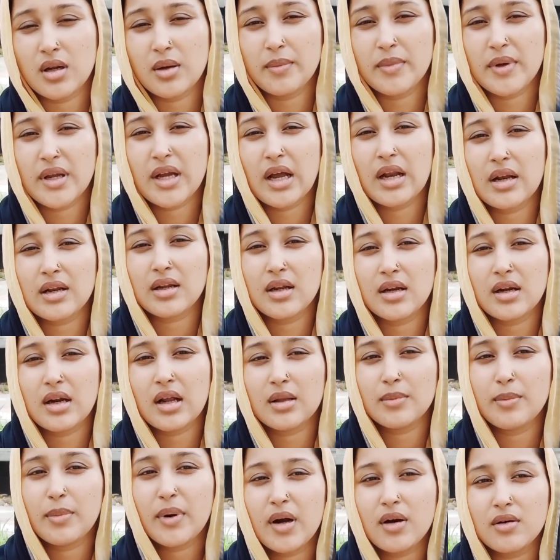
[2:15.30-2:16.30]
আমি কালকে রাত
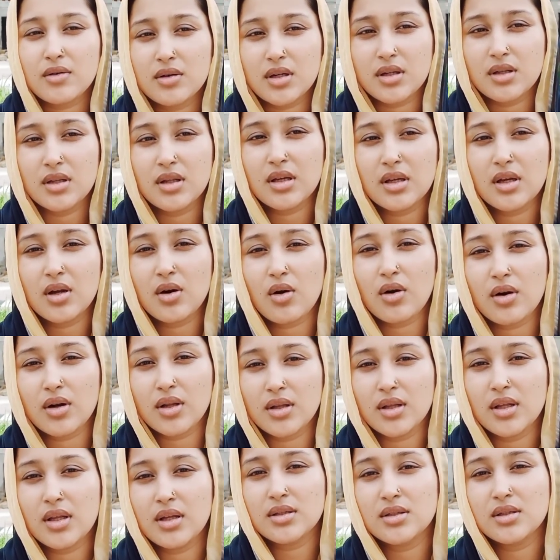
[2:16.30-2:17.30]
বারোটার দিকে রওনা
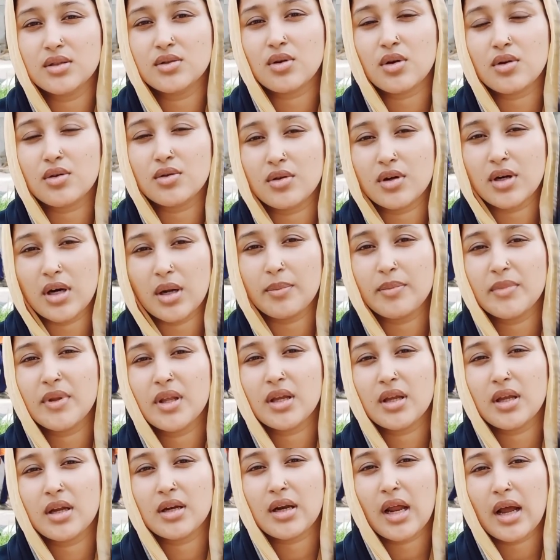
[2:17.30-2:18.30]
দিয়েছি চট্টগ্রাম থেকে
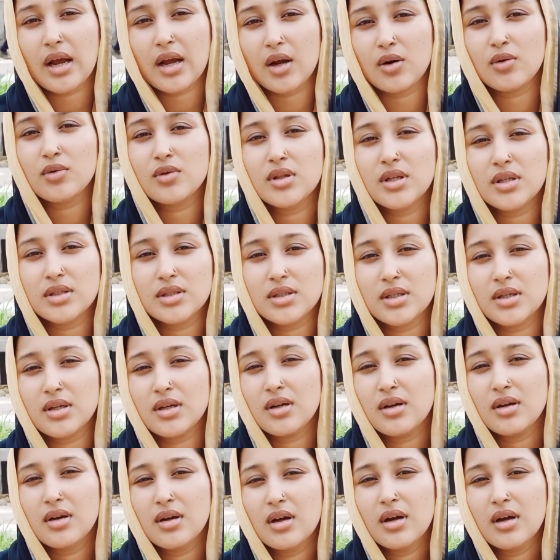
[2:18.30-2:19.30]
ঢাকার উদ্দেশ্যে
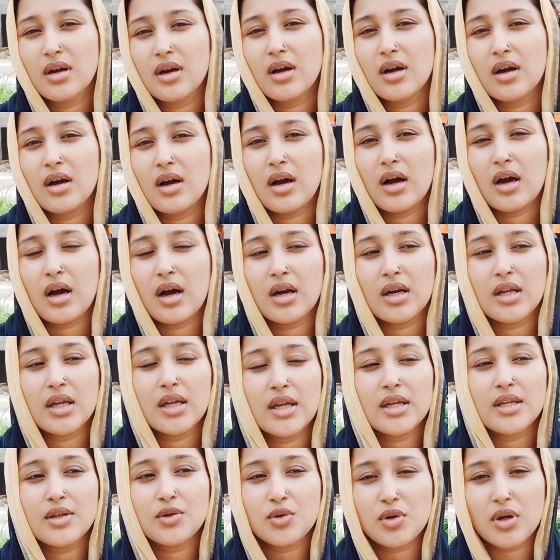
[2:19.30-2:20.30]
আর
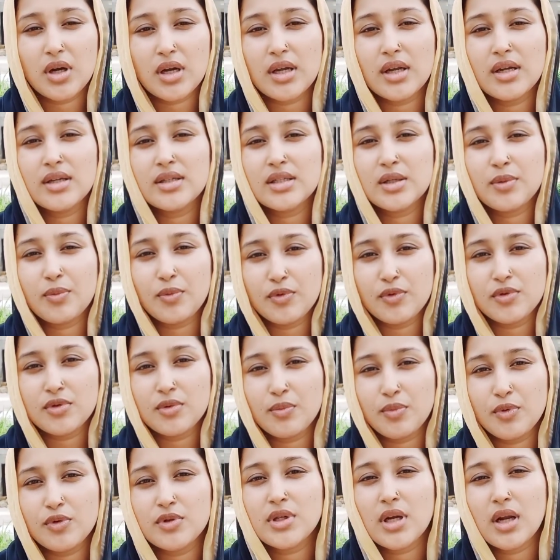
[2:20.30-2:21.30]
একটু আগে সে
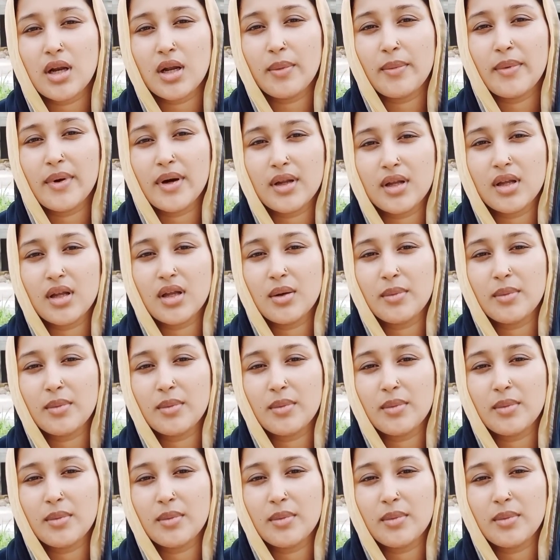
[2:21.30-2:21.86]
পৌঁছালাম আর